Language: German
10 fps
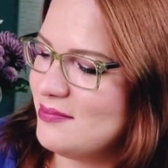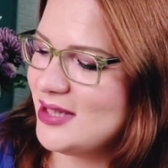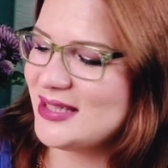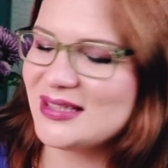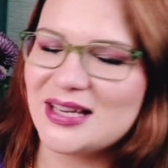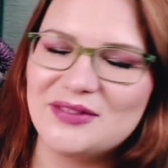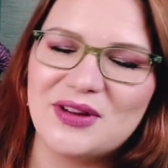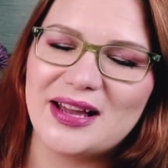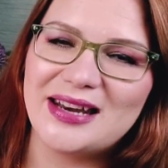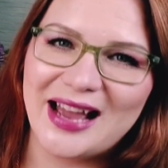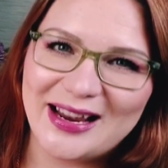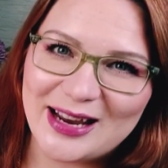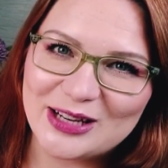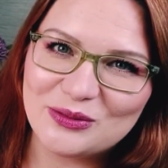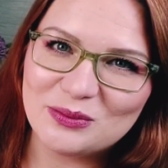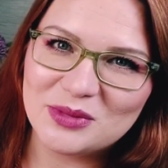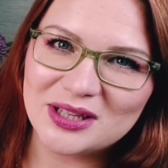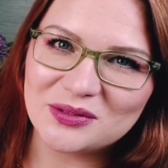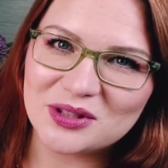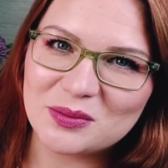es ist einfach ein Highlight für
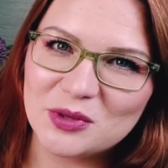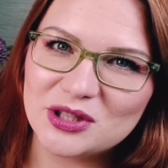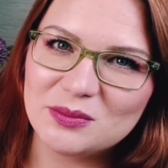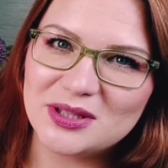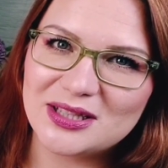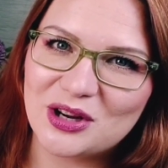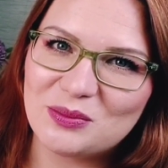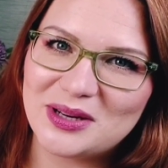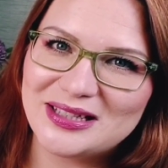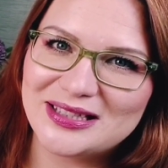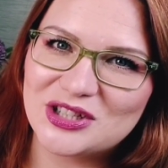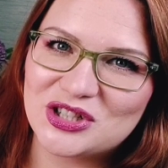mich und ich möchte mich darum an dieser